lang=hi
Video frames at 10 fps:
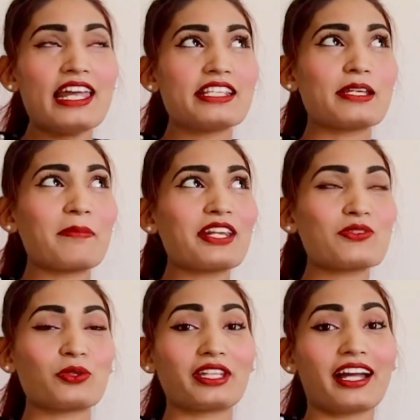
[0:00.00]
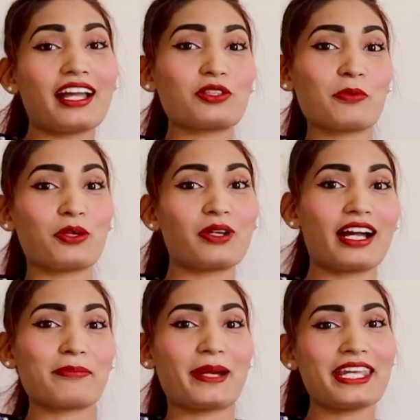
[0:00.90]
जब मैंने इसको देखा ना तो मेरे को
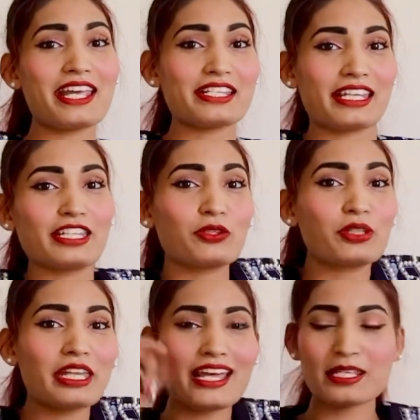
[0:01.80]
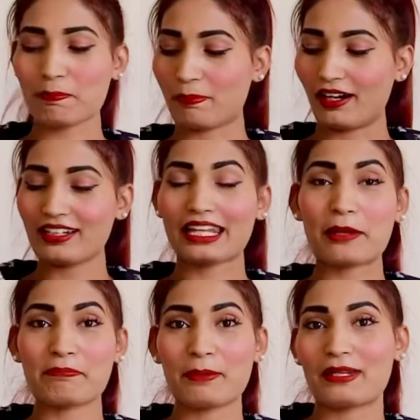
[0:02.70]
लगा भाई ये चाहिए क्योंकि ऐसे पर्ल
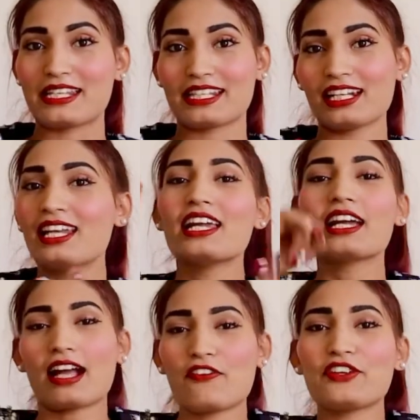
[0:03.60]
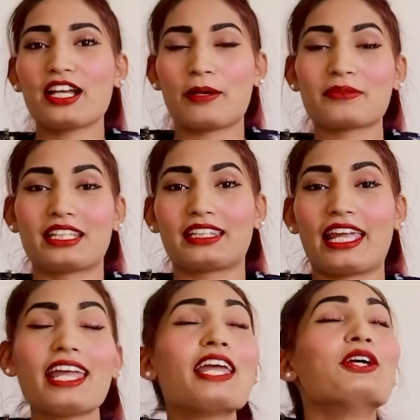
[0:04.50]
टाइप में ब्लेजर काफ़ी कम
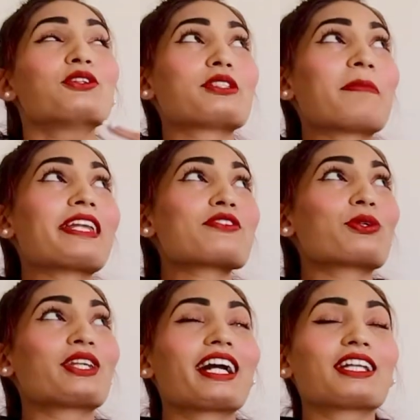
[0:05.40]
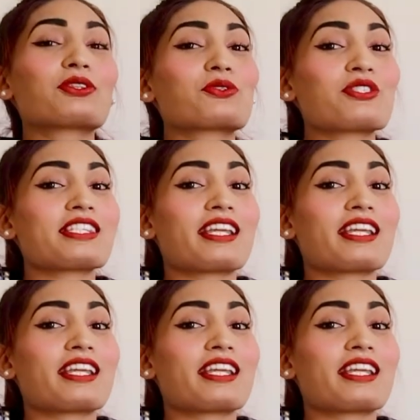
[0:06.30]
दिखते हैं तो जब मैंने इसको देखा था तो कुछ इस